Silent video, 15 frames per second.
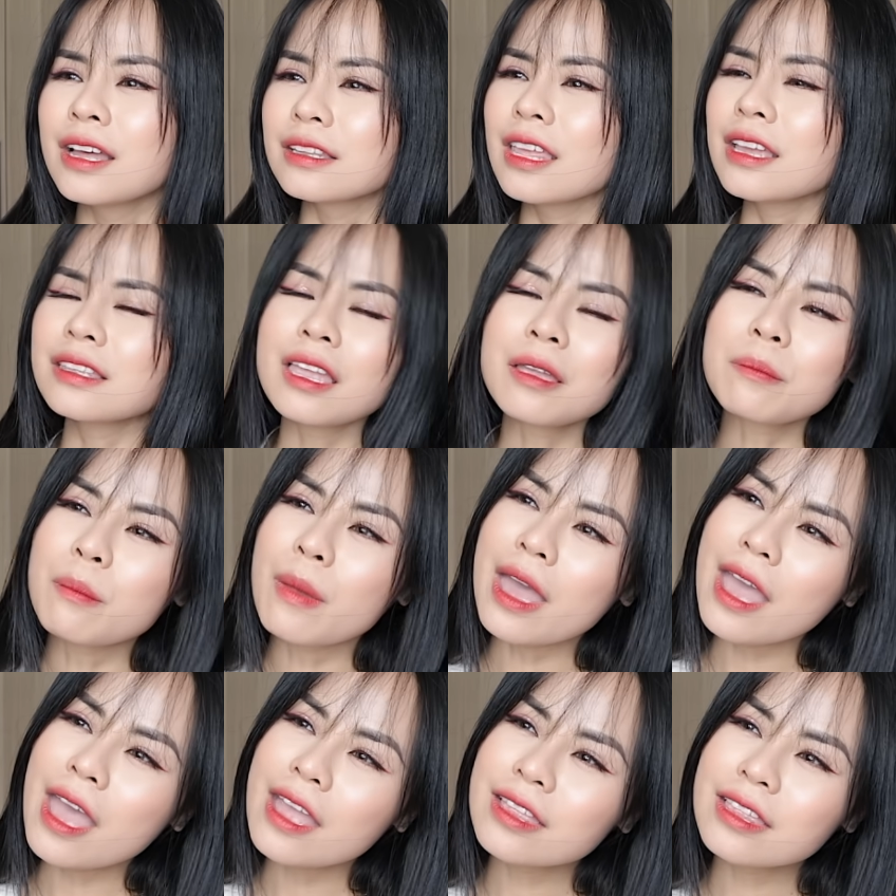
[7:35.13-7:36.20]
thích thích
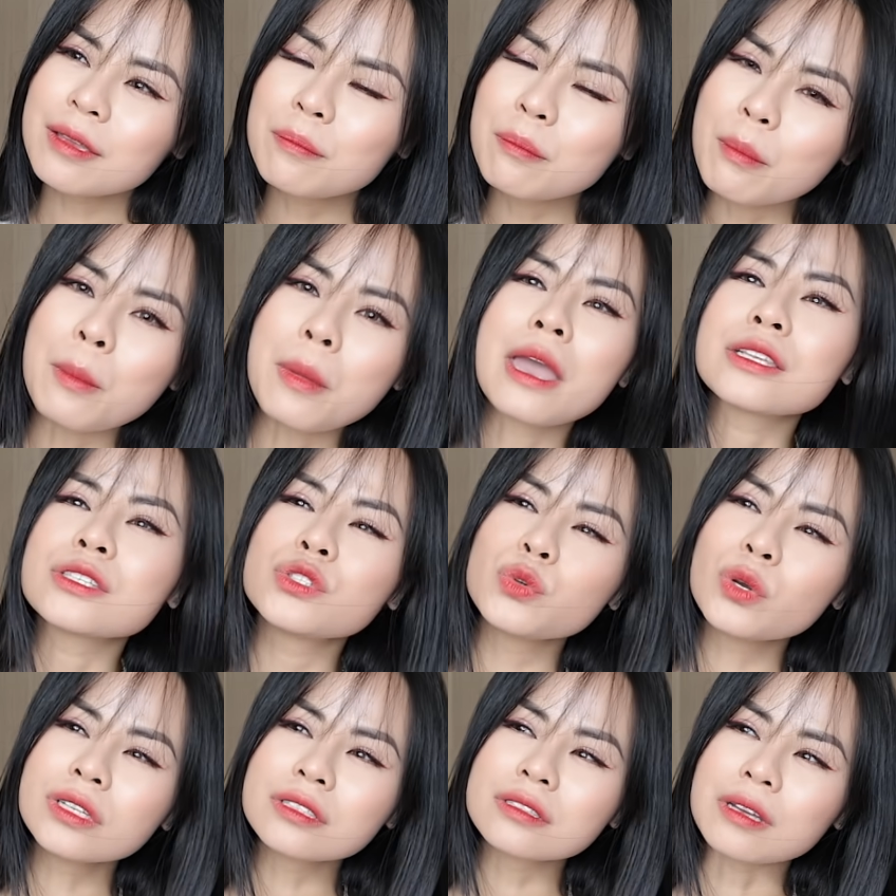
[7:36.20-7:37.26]
mê thích mệt
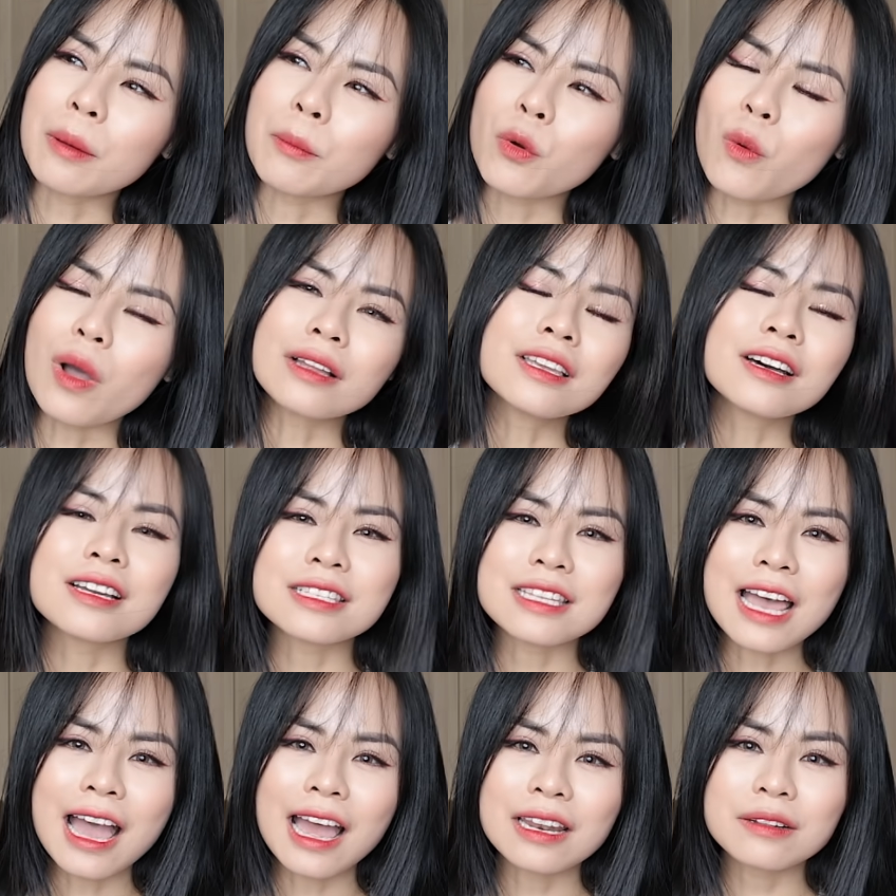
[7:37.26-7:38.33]
suốt cả một quãng thời
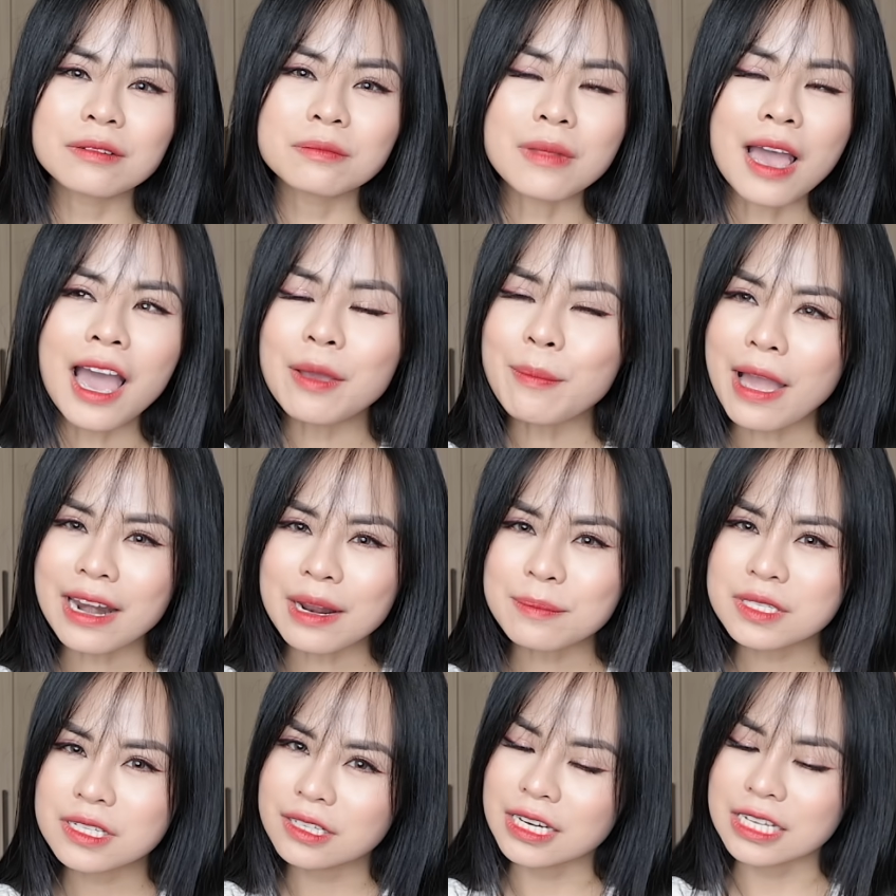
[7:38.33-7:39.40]
gian 2 3 năm
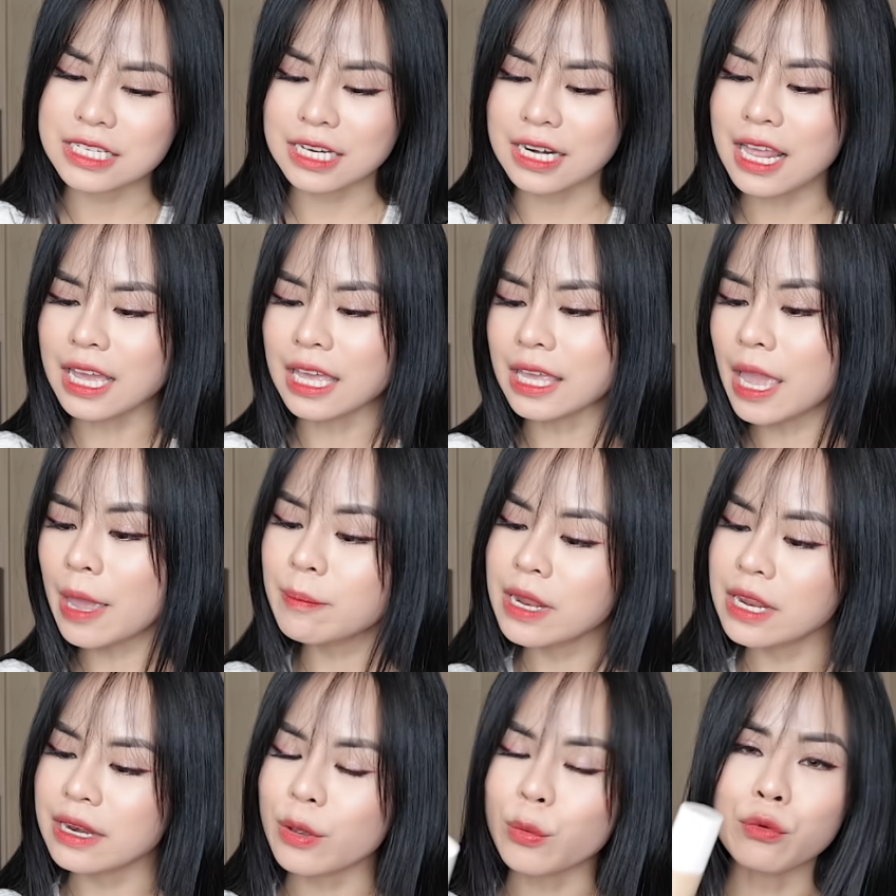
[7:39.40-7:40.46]
rồi đấy chính là cái kem
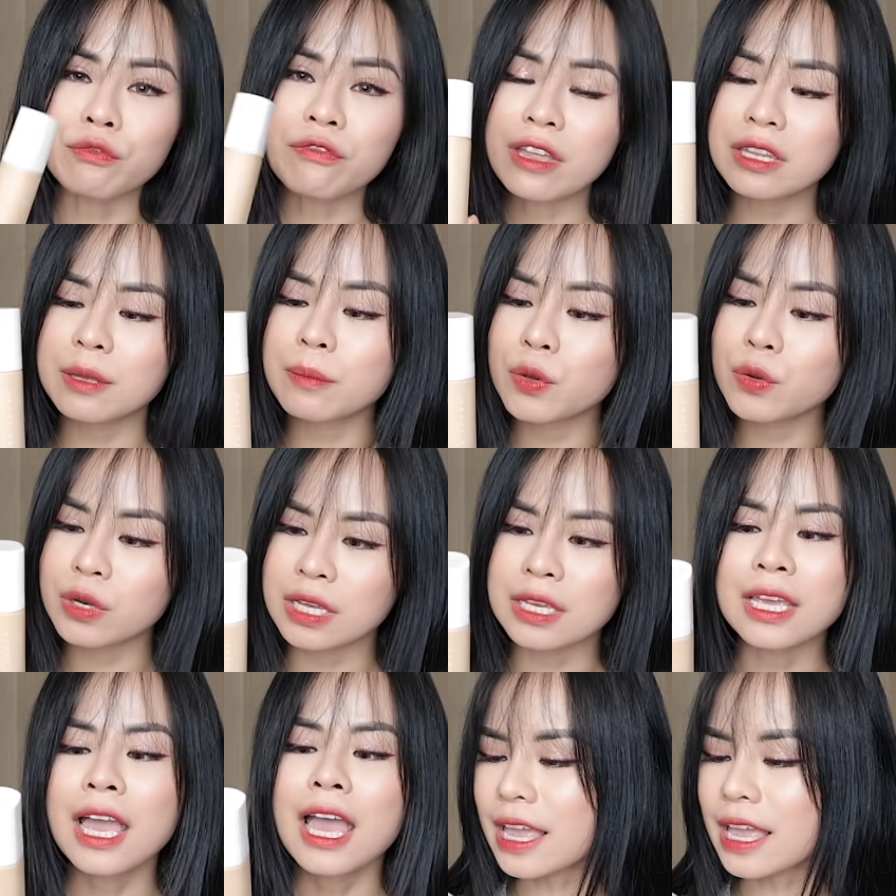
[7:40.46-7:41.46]
nền này của Fenty Beauty.